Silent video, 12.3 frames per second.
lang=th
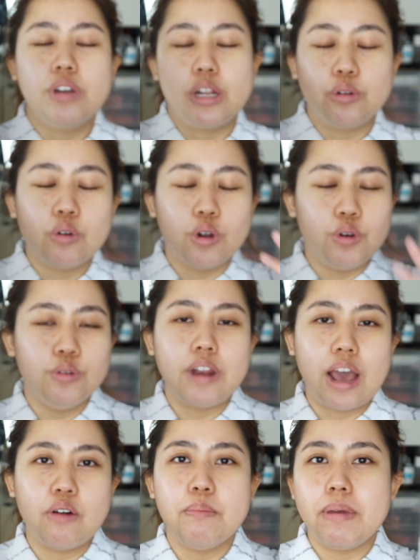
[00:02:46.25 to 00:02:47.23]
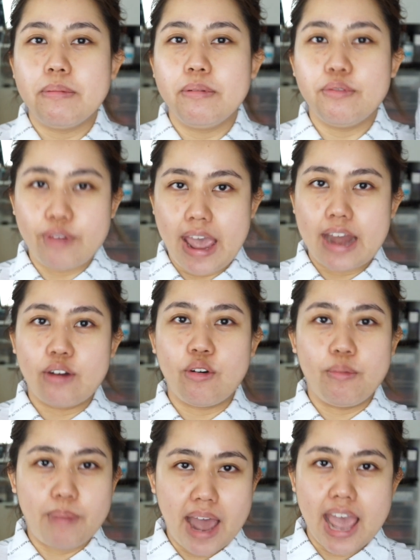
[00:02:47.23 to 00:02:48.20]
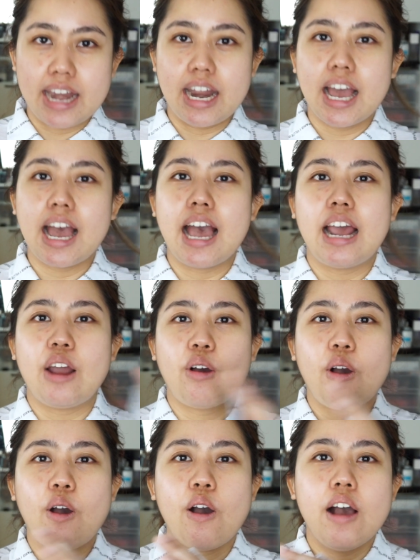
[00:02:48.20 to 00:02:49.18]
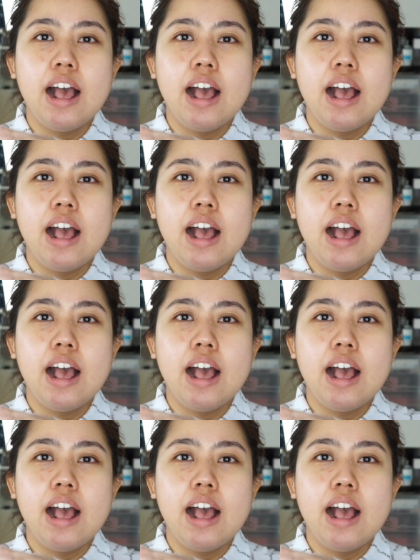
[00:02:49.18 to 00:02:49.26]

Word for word: นเนี่ย ทุกคนรู้อยู่แล้ว ว่าเมย์เป็นแฟนของแบรนด์นะคะ แล้วก็